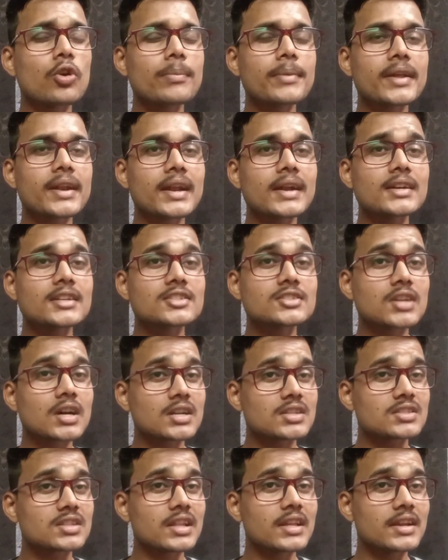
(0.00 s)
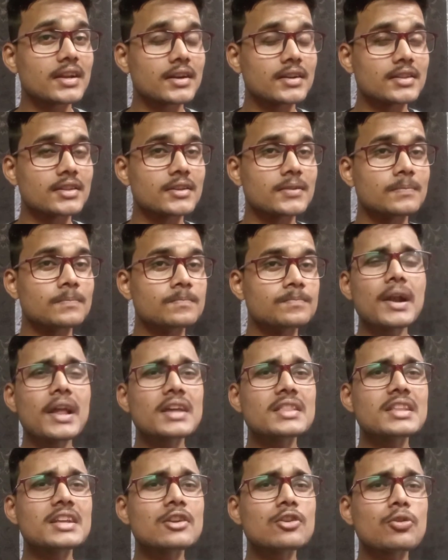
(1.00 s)
कोई भी रेंट चार्ज नहीं करती पर
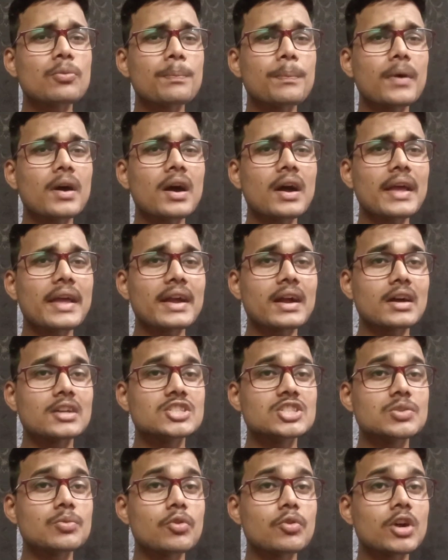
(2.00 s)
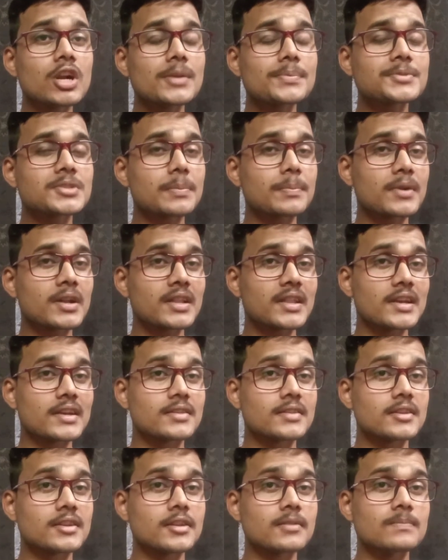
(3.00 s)
एक दिन रुम्पा एक अजीब गरीब सपना
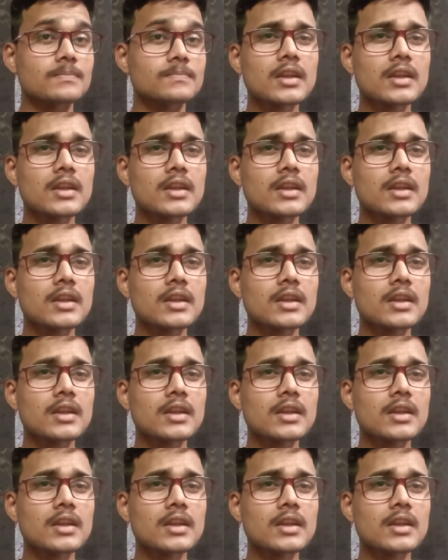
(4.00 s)
देखती है